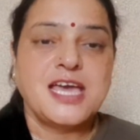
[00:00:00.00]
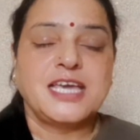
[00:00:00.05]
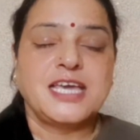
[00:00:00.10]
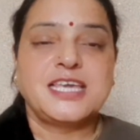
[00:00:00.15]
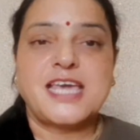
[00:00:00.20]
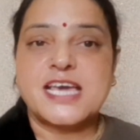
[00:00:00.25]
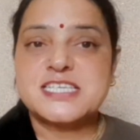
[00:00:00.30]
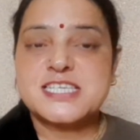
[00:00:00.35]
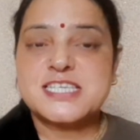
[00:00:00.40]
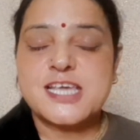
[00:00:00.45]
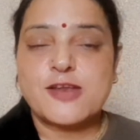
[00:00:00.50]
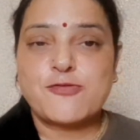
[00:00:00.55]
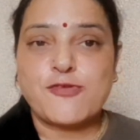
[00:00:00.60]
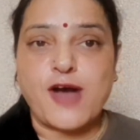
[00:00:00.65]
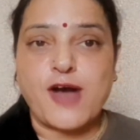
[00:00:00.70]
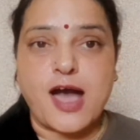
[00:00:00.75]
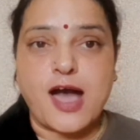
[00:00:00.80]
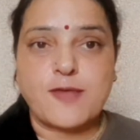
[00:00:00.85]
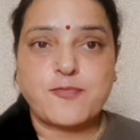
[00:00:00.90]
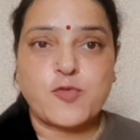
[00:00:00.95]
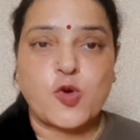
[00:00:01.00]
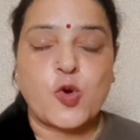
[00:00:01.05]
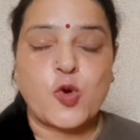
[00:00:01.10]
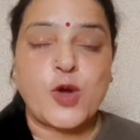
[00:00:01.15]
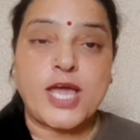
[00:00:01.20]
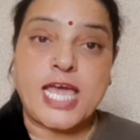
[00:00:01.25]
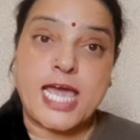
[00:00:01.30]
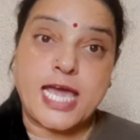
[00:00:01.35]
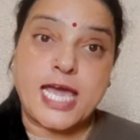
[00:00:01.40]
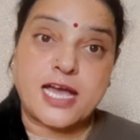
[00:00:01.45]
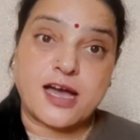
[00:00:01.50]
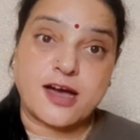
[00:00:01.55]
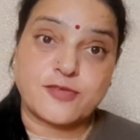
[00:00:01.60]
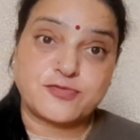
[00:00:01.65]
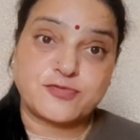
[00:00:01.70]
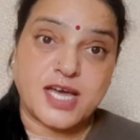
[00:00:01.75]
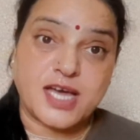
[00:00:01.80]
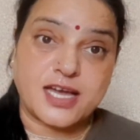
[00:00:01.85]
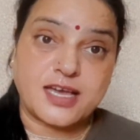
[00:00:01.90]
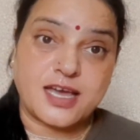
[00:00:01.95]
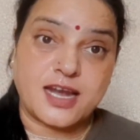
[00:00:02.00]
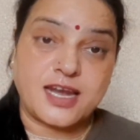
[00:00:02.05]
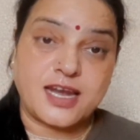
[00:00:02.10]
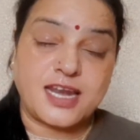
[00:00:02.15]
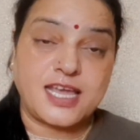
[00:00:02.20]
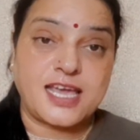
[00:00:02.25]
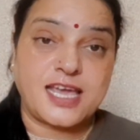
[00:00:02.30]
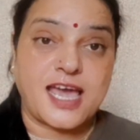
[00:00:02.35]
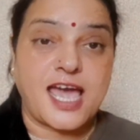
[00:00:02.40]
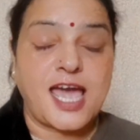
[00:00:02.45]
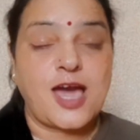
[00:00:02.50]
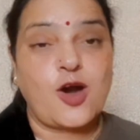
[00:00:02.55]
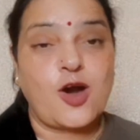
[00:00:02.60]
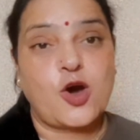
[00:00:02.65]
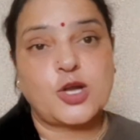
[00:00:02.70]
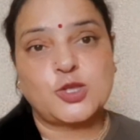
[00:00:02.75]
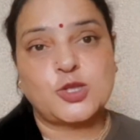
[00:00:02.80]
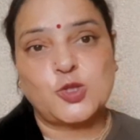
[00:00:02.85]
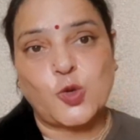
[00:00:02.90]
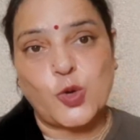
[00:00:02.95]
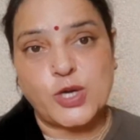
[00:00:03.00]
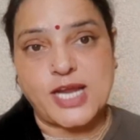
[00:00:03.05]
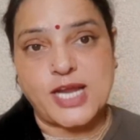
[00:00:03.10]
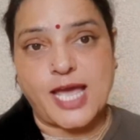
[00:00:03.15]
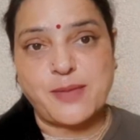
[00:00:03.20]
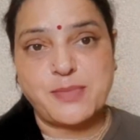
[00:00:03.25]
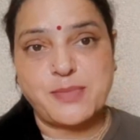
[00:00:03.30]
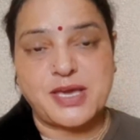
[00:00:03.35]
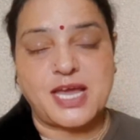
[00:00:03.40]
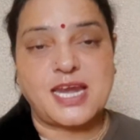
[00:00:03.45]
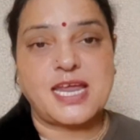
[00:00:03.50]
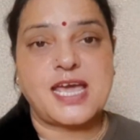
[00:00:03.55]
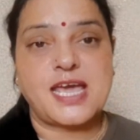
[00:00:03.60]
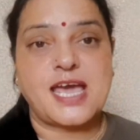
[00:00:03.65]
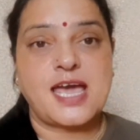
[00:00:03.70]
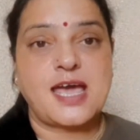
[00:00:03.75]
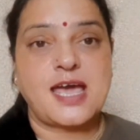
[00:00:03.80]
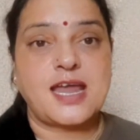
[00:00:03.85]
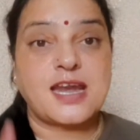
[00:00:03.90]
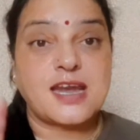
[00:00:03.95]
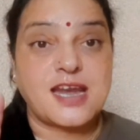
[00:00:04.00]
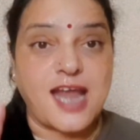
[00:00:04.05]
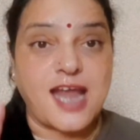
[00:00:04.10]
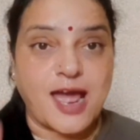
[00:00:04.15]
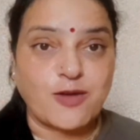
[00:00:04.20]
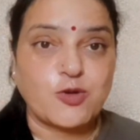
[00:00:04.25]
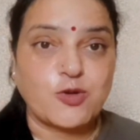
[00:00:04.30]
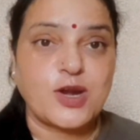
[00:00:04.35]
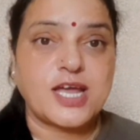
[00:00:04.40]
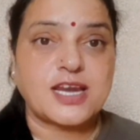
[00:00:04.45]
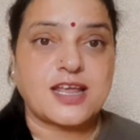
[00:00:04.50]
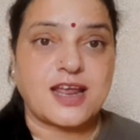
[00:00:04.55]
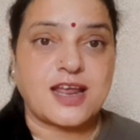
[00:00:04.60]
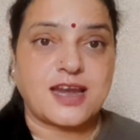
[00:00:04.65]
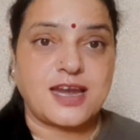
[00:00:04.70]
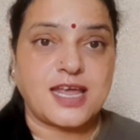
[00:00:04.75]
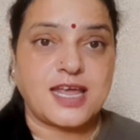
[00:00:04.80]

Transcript: ये सिर्फ आपको एक हफ्ता करनी है और दो टाइम करनी है रेगुलर करनी